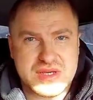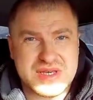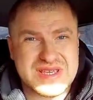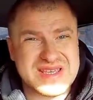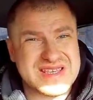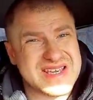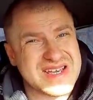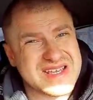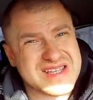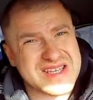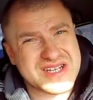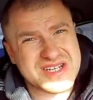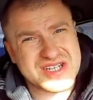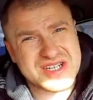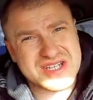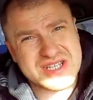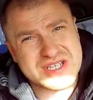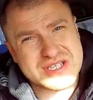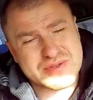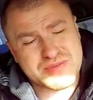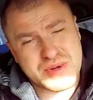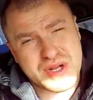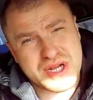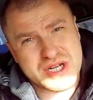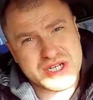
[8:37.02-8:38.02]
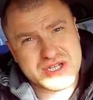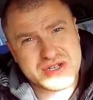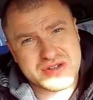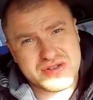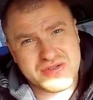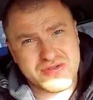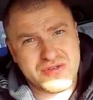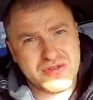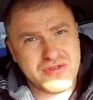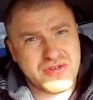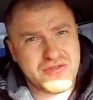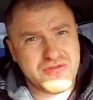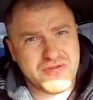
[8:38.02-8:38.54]
Я даже не
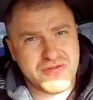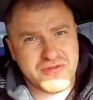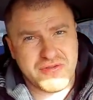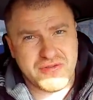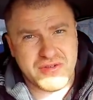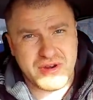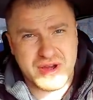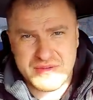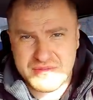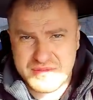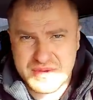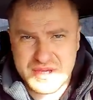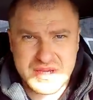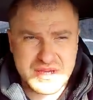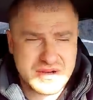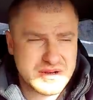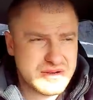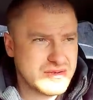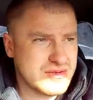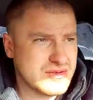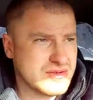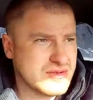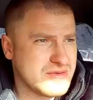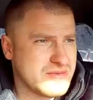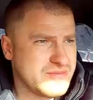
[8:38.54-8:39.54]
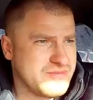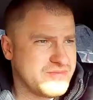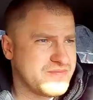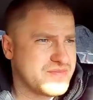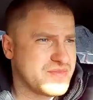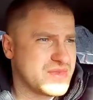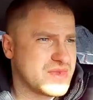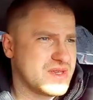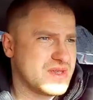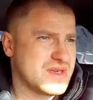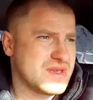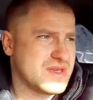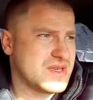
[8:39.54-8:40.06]
спрашивал фамилию.
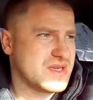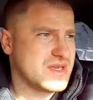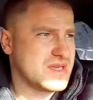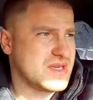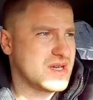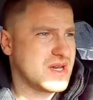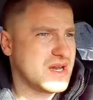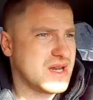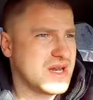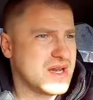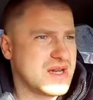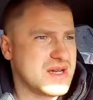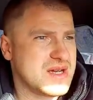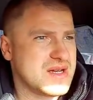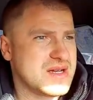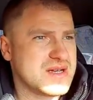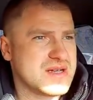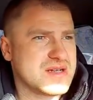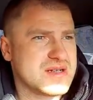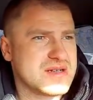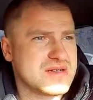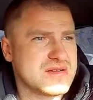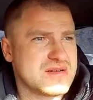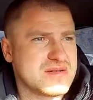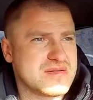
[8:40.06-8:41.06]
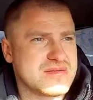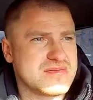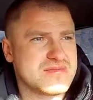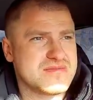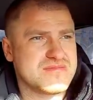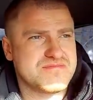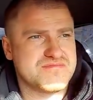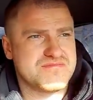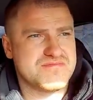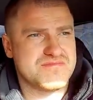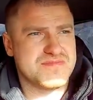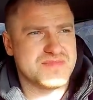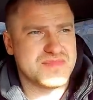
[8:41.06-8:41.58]
Я
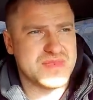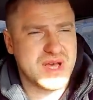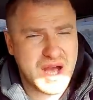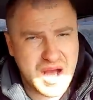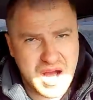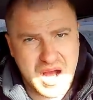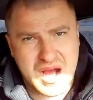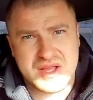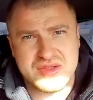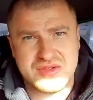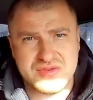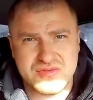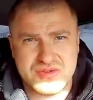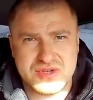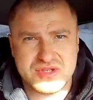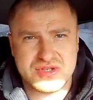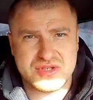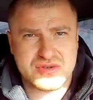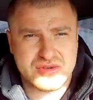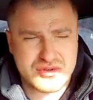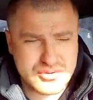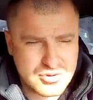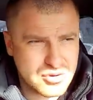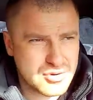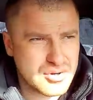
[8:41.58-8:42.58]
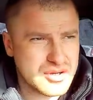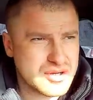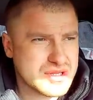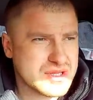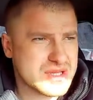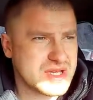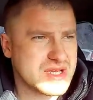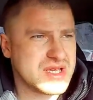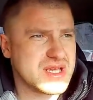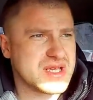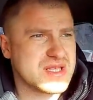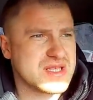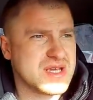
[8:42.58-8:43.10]
догадываюсь, кто
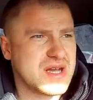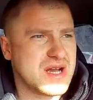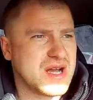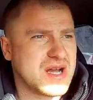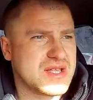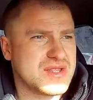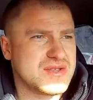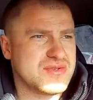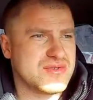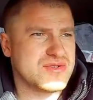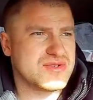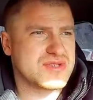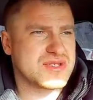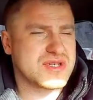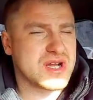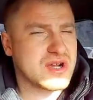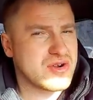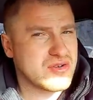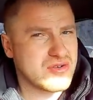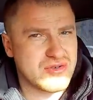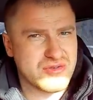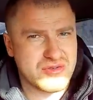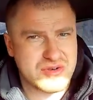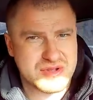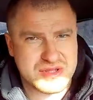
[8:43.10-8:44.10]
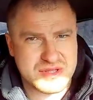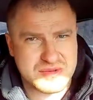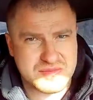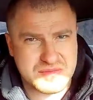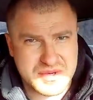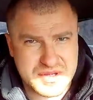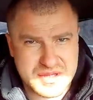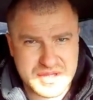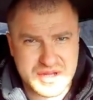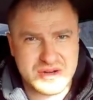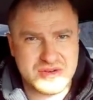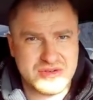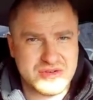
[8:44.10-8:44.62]
это. Я догадываюсь, с какого-то
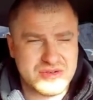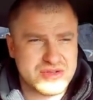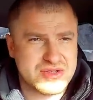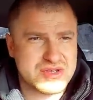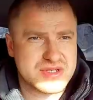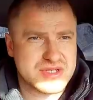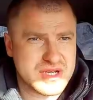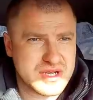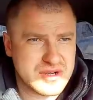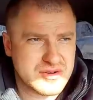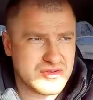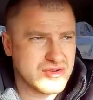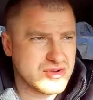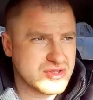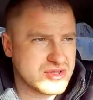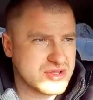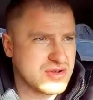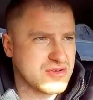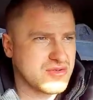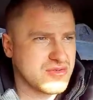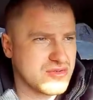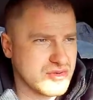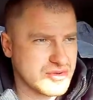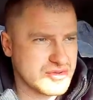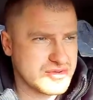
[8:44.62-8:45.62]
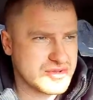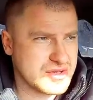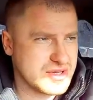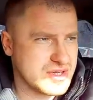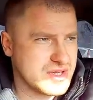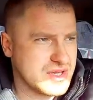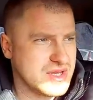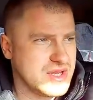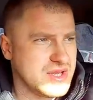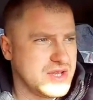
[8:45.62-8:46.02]
батальона, с какой-то роты.